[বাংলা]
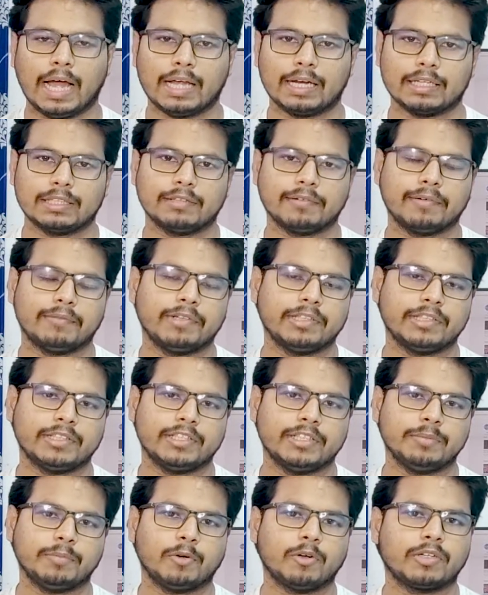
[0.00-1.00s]
আলাদাভাবে
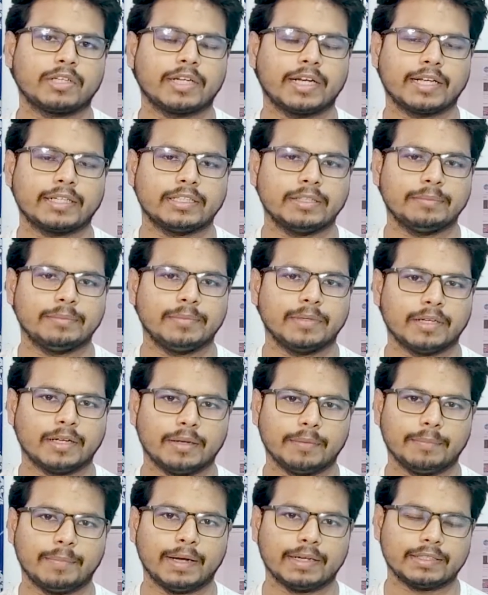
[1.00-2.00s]
থ্রি বোল্টের একটি
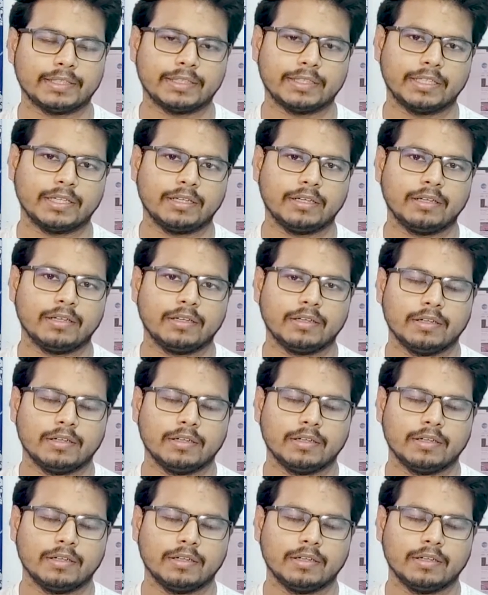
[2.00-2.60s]
ব্যাটারি